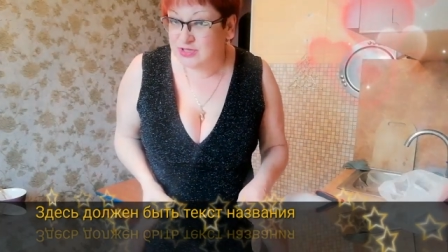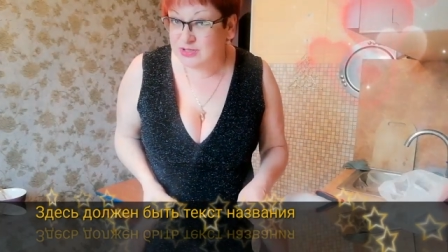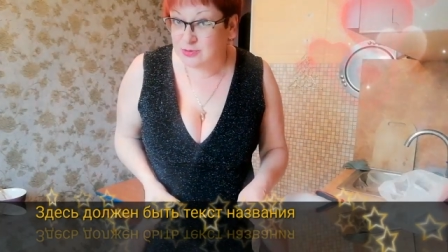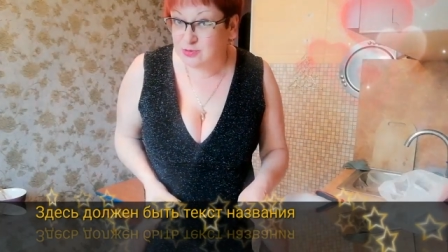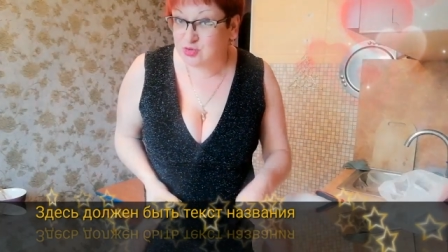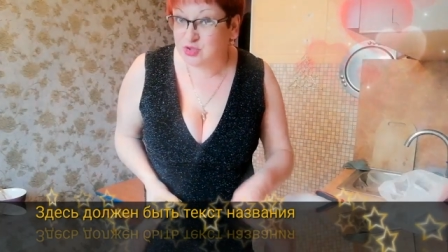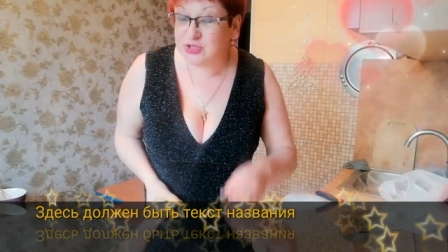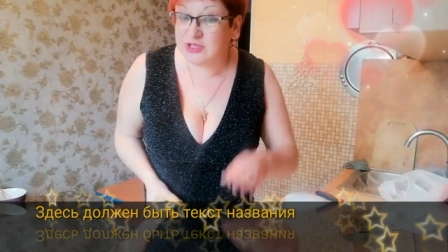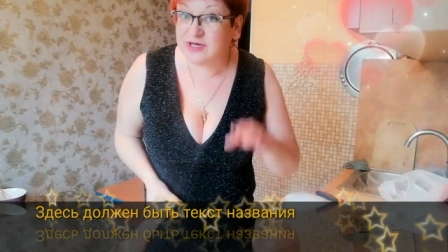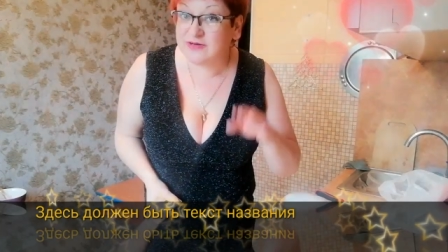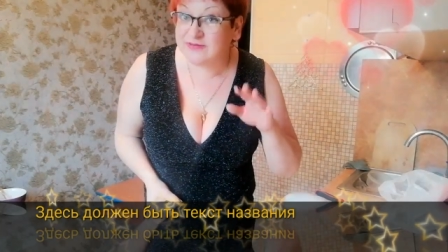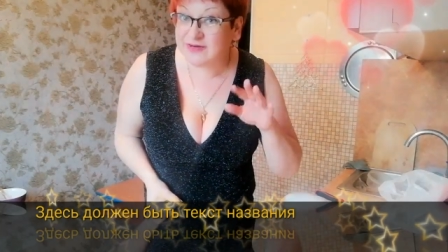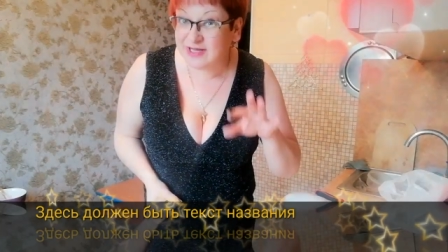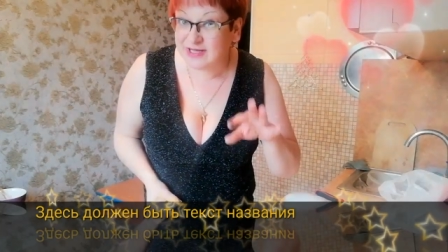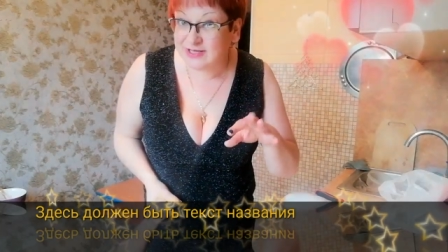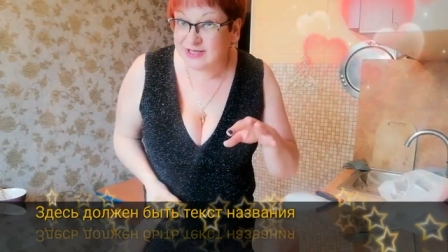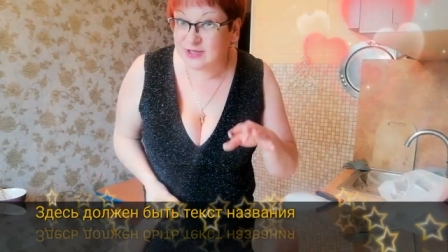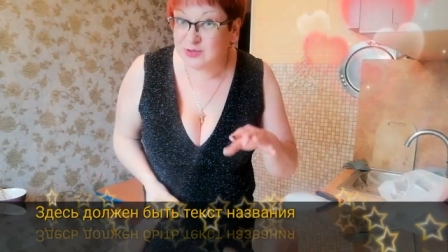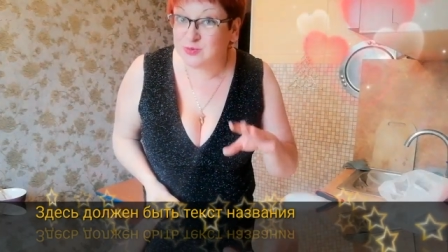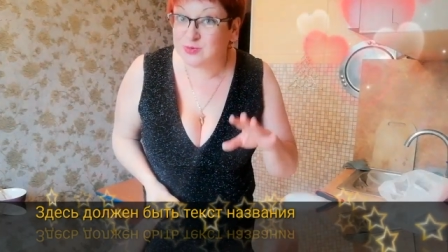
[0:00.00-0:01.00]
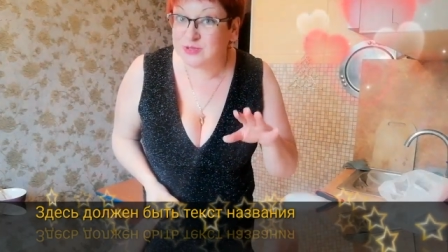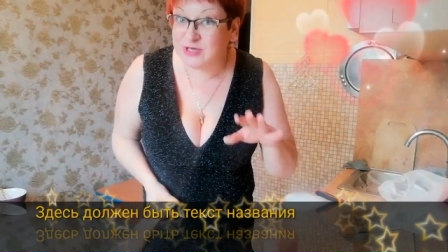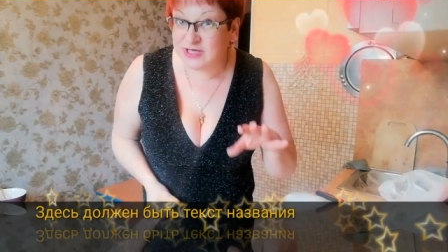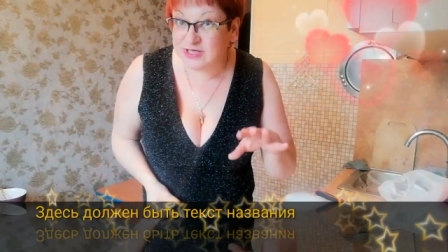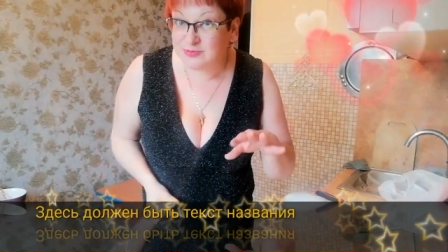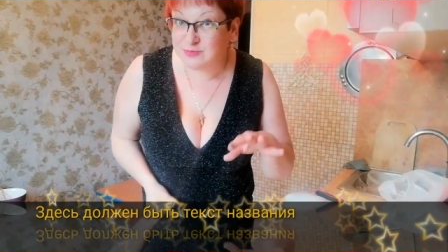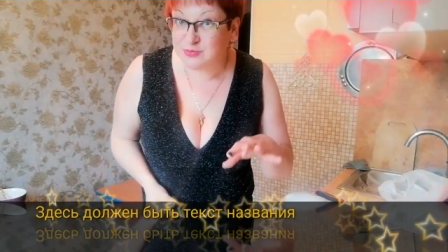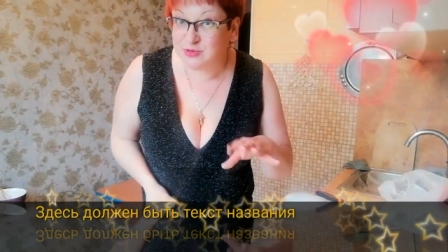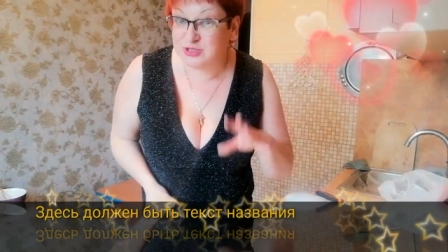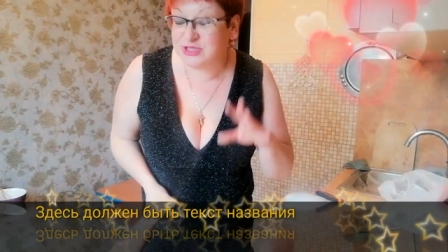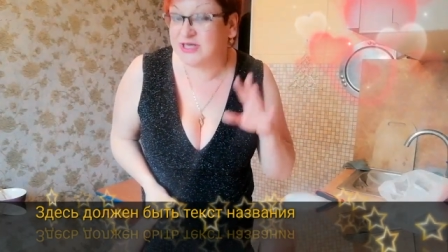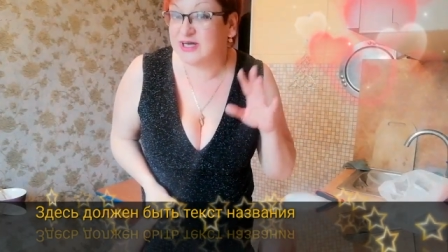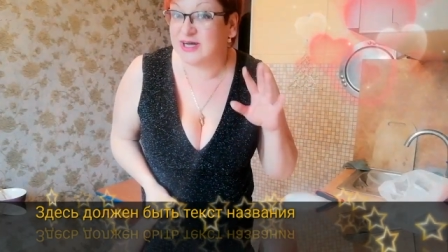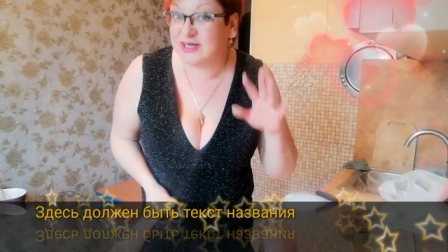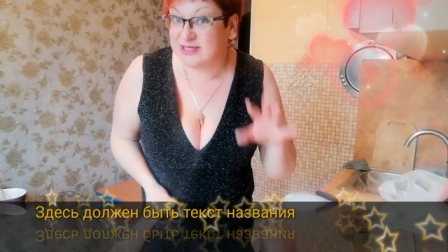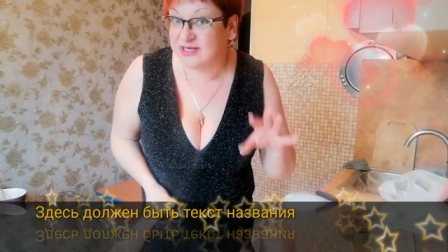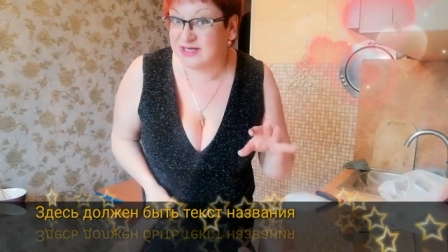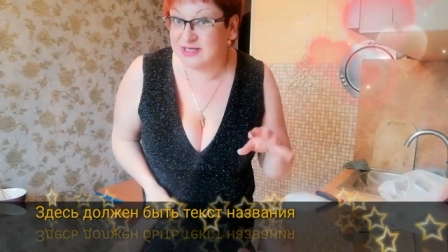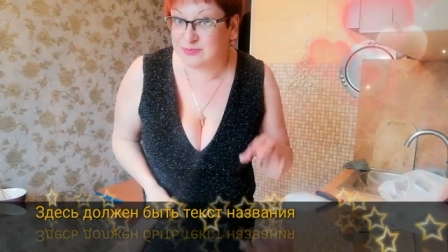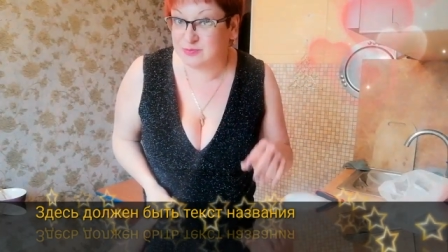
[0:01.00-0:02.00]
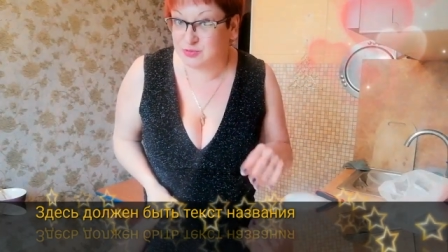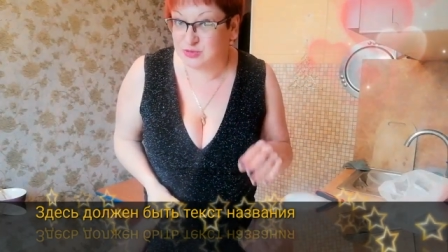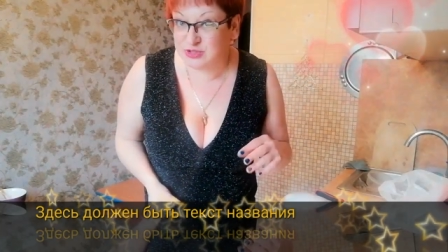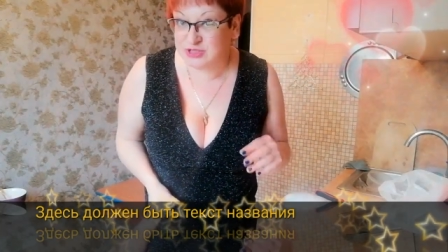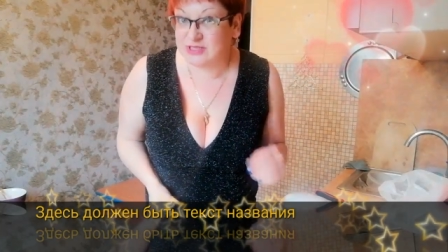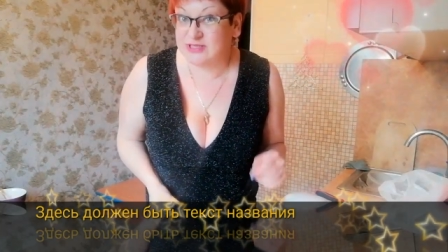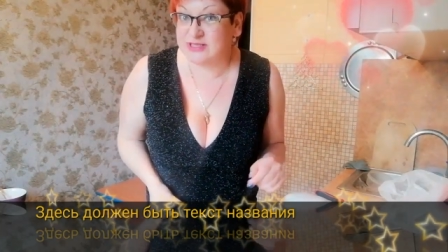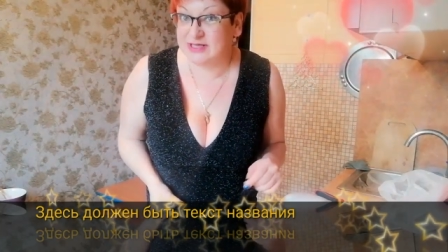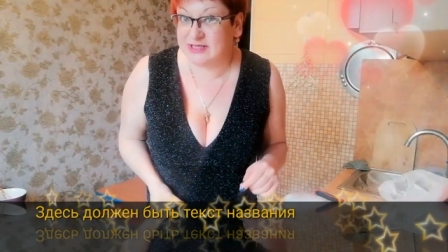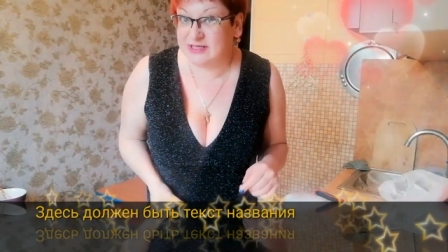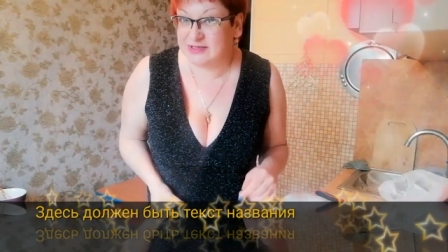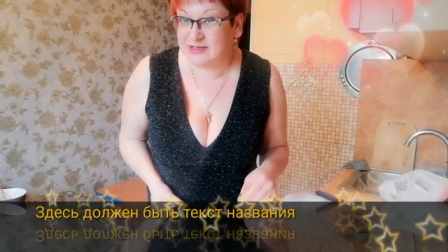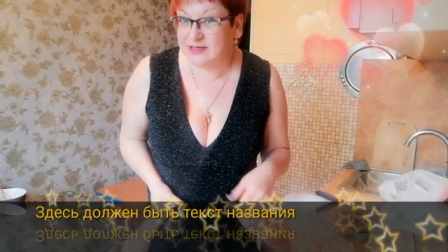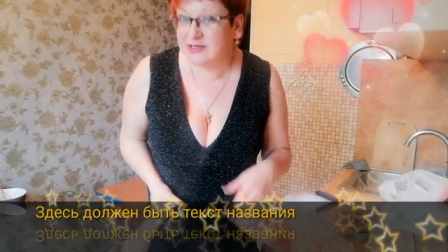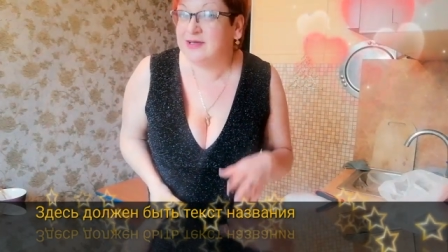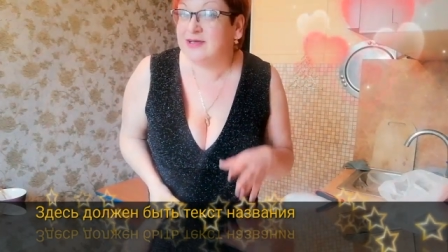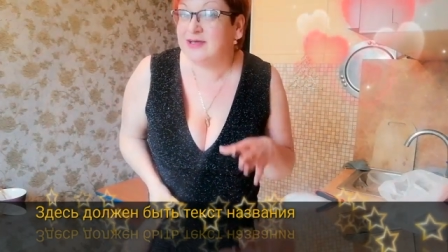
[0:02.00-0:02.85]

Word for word: она уже навряд ли куда-нибудь и когда-нибудь оденет.